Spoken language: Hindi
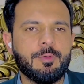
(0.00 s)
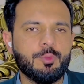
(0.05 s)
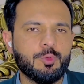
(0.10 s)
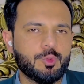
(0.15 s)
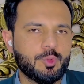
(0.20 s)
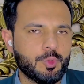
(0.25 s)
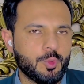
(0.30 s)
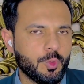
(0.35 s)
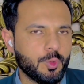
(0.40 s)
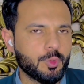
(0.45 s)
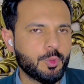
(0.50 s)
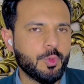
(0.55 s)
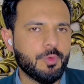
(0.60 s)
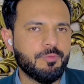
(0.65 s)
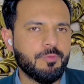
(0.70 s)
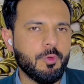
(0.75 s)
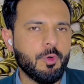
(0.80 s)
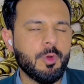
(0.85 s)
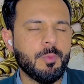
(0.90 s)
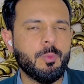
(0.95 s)
उसको तो
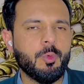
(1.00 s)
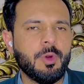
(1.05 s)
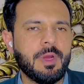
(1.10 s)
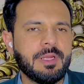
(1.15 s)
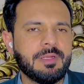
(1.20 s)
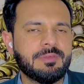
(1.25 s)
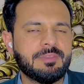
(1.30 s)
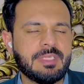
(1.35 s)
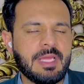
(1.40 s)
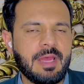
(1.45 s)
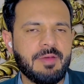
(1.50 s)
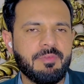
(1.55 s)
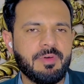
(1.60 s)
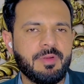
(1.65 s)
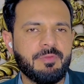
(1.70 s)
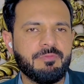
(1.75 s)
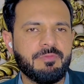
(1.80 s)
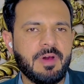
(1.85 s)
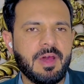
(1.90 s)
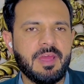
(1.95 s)

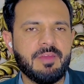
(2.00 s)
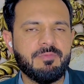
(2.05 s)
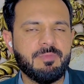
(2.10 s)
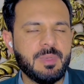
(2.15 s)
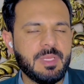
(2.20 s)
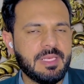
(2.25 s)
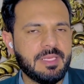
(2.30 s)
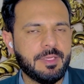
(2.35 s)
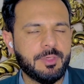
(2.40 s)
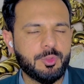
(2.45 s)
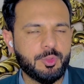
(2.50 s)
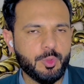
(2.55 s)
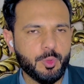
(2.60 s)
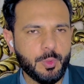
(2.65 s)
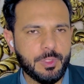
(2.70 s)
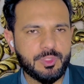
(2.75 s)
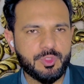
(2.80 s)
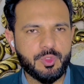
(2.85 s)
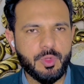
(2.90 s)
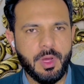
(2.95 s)
4.75 बिलियन
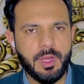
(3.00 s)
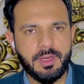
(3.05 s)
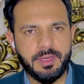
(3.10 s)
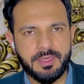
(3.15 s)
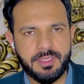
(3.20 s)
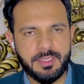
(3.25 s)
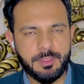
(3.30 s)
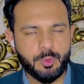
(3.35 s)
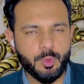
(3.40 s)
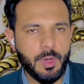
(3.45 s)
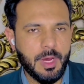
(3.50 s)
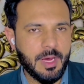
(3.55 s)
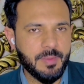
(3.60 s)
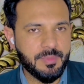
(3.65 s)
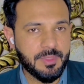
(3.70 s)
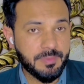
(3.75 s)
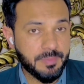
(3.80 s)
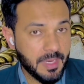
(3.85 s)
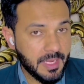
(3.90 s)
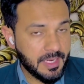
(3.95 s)
यूएस डॉलर की तो
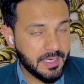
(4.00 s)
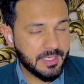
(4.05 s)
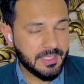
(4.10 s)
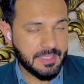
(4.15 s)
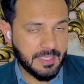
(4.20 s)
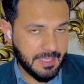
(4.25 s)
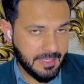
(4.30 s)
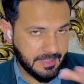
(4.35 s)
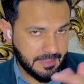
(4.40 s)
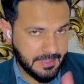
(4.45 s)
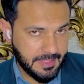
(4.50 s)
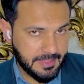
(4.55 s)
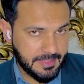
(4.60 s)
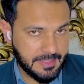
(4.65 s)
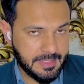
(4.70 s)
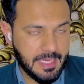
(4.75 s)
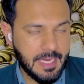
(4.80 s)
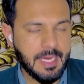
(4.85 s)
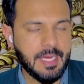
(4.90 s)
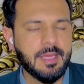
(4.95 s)
हामी भर ली यानी दे
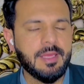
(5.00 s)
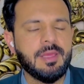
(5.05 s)
दिया